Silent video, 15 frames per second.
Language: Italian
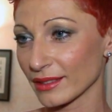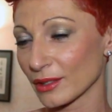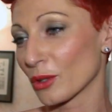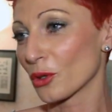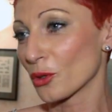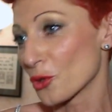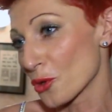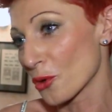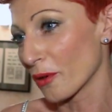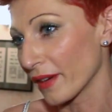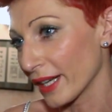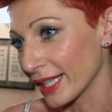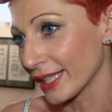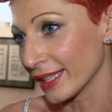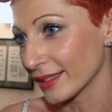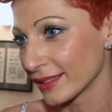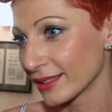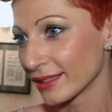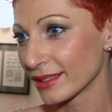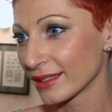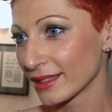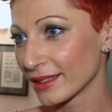sono giovane,
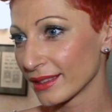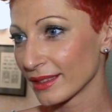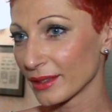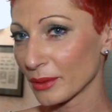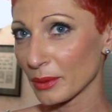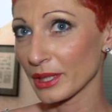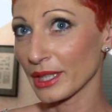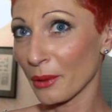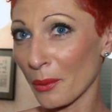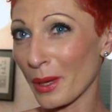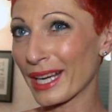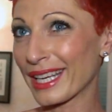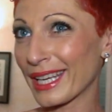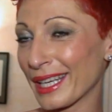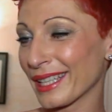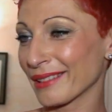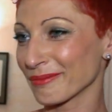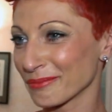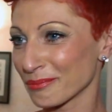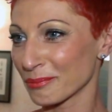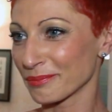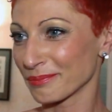quindi qualche
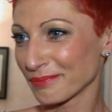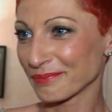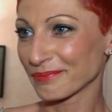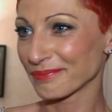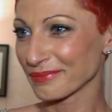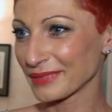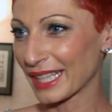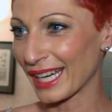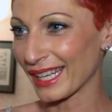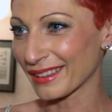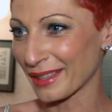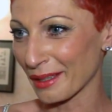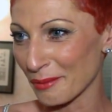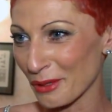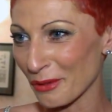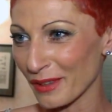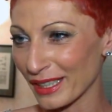carta a mio